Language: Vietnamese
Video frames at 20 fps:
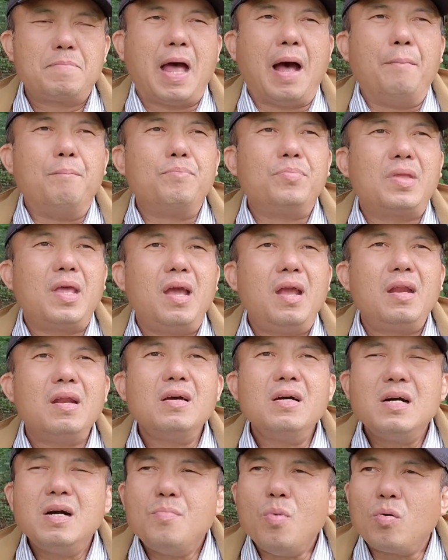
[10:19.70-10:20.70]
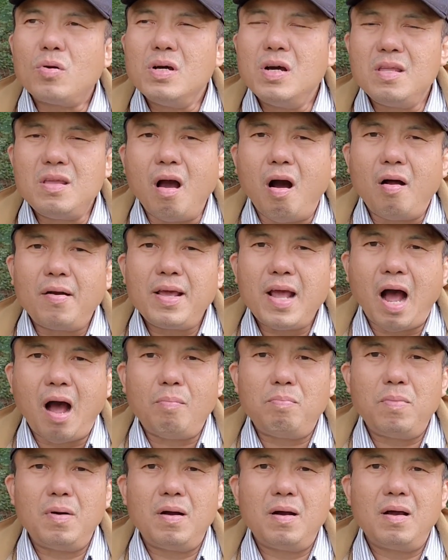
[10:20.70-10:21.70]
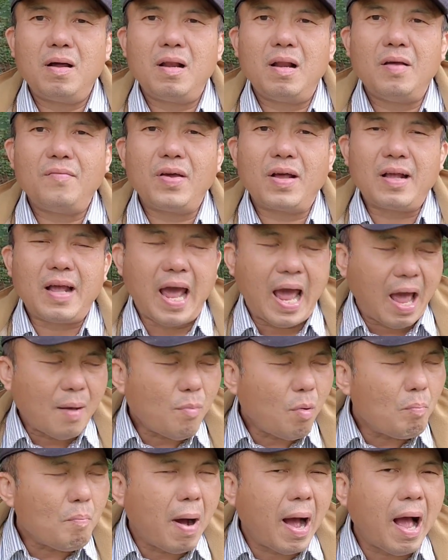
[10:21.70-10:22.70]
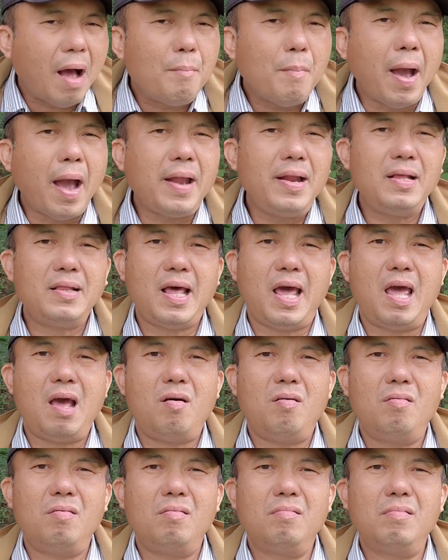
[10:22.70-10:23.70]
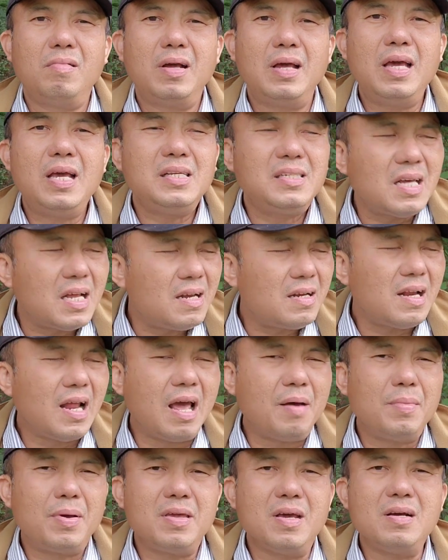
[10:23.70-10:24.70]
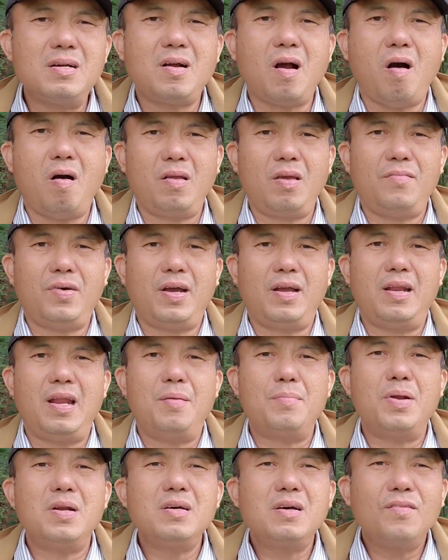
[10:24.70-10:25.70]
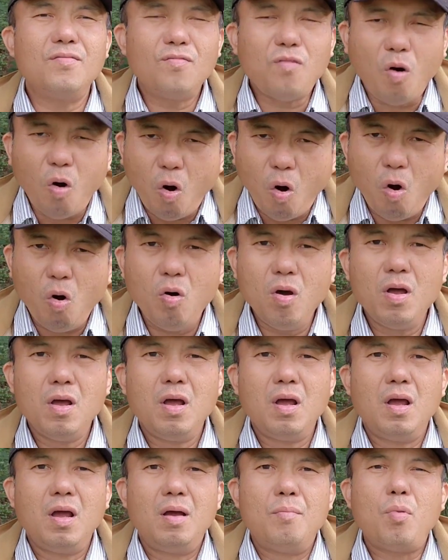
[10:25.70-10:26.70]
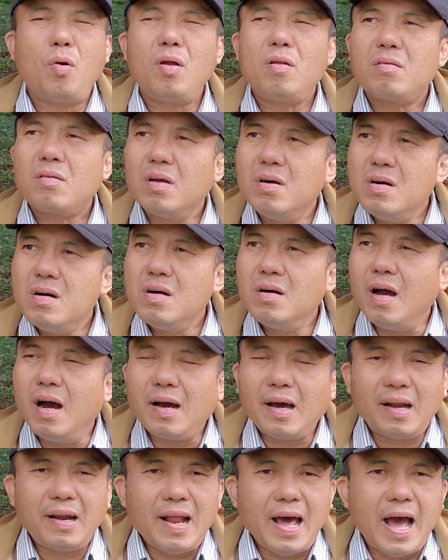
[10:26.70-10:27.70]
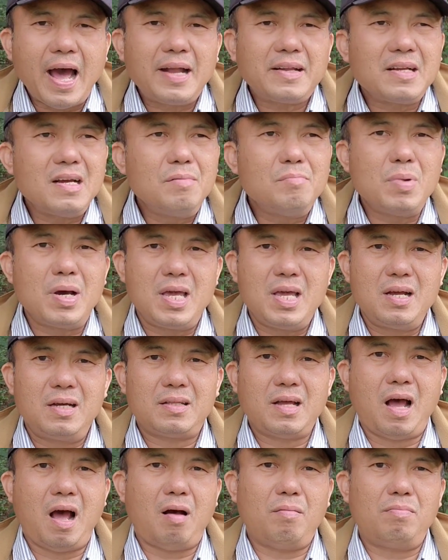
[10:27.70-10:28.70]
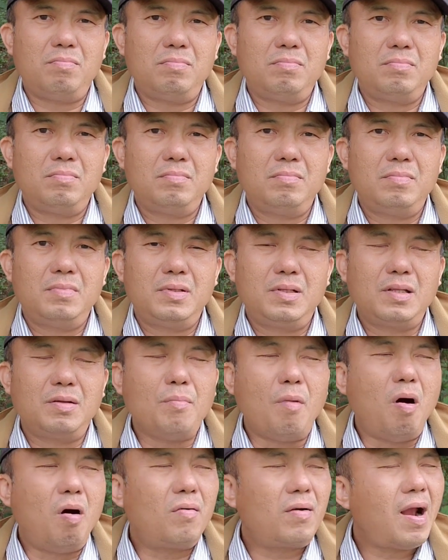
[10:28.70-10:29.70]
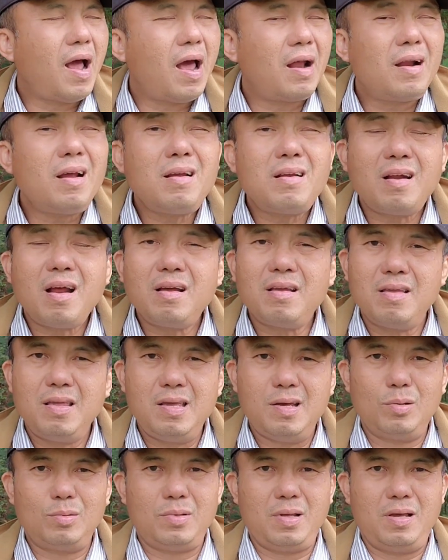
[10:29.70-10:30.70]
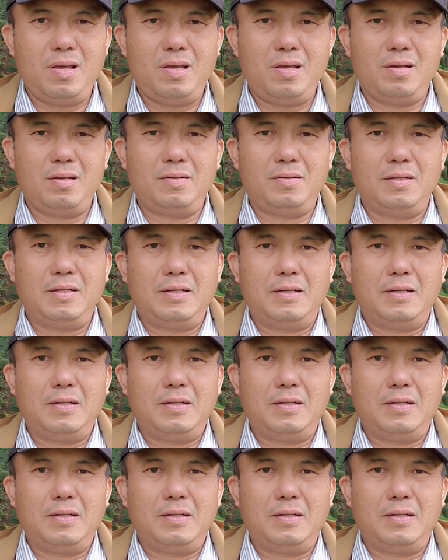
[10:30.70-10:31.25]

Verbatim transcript: thậm chí đưa một đứa nhỏ đi học là phải kè một bà mẹ đi theo hy sinh để mà giữ con như vậy để mà được vô một cái trường ở canada trường mỹ người ta học rồi bỏ ra rất rất nhiều tiền